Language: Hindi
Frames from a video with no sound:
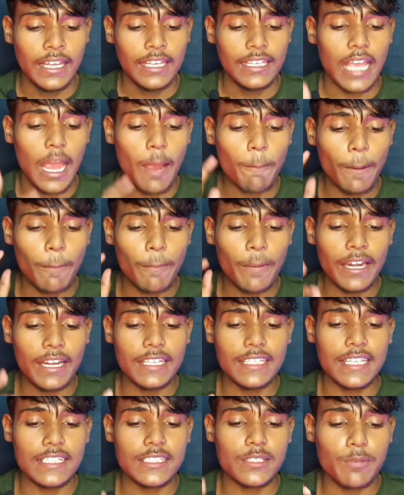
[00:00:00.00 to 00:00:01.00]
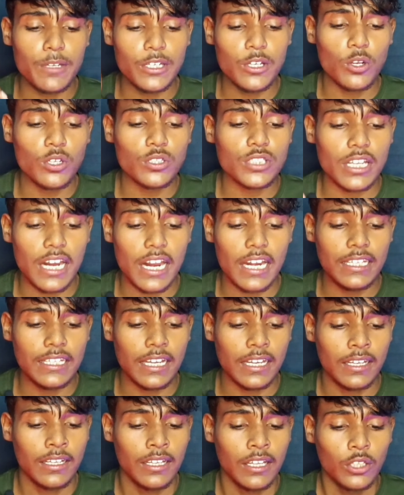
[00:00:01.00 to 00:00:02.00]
यहाँ पर मैंने इस वीडियो को चला लिया